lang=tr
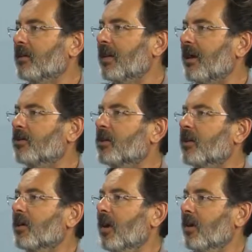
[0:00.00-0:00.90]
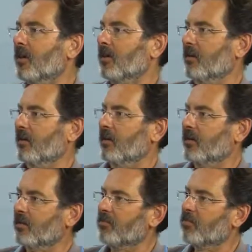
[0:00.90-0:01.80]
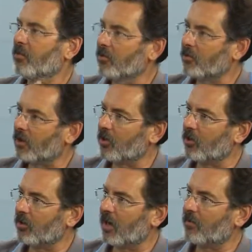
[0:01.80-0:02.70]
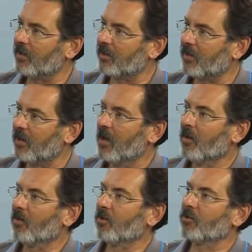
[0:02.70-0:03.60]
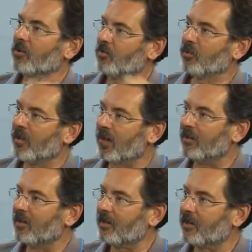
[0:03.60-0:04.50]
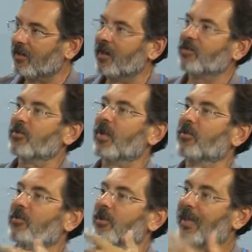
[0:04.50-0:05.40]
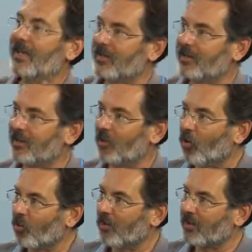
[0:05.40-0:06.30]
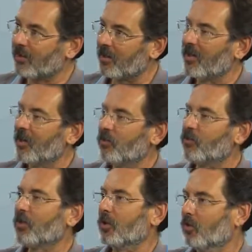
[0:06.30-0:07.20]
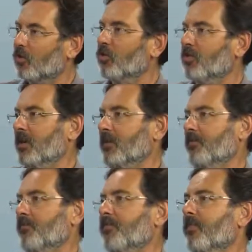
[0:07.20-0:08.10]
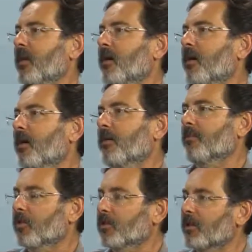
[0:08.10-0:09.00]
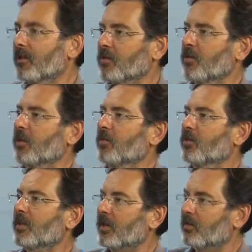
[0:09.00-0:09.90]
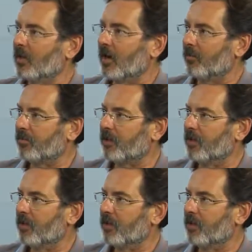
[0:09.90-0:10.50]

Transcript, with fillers: gerçek hikayelerini yazıp Polostro'ya göndermesi, Polostro bunları edit ettikten sonra radyoda kendisinin okuması üstüne kurulu bir e, proje ve sonra da bunun kitabını yaptı.